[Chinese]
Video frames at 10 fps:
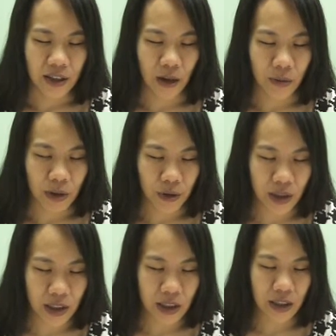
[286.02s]
让我们
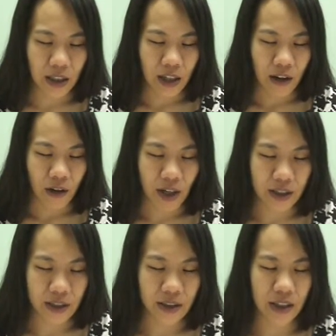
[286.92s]
愿意花
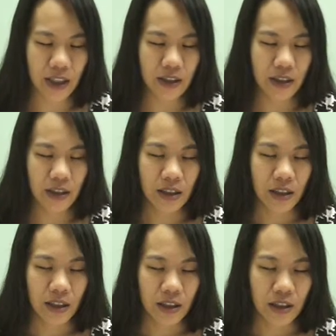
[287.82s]
时间
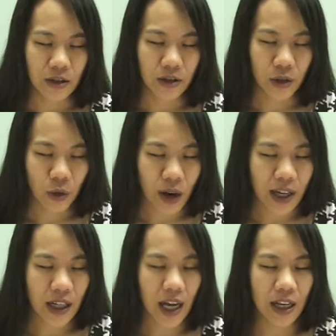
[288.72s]
去
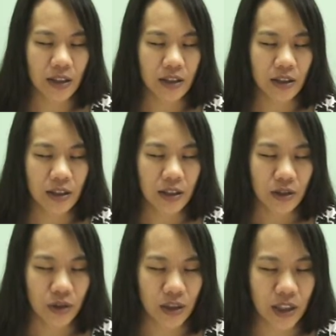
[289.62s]
观看、
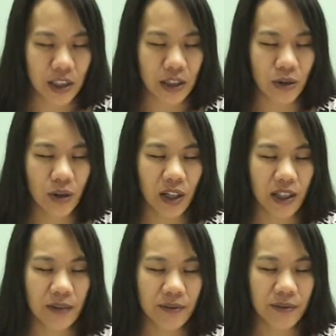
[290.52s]
去体
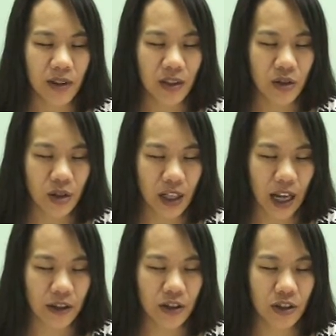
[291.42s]
会、去
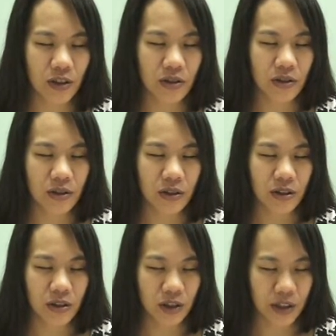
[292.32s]
感受、
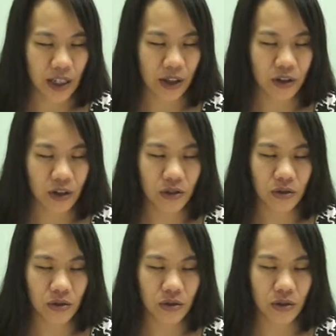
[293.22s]
去享受
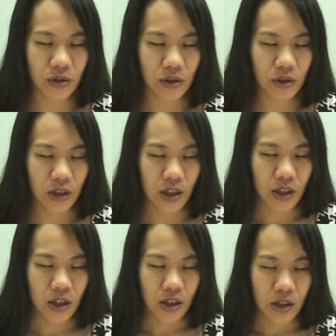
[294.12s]
主你所
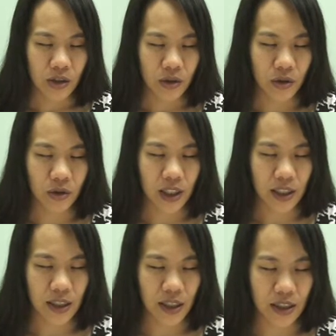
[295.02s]
做一
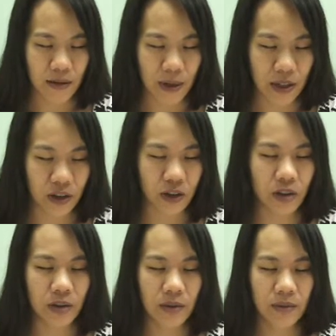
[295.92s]
切奇妙的
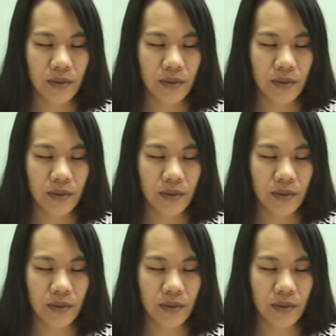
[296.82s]
事。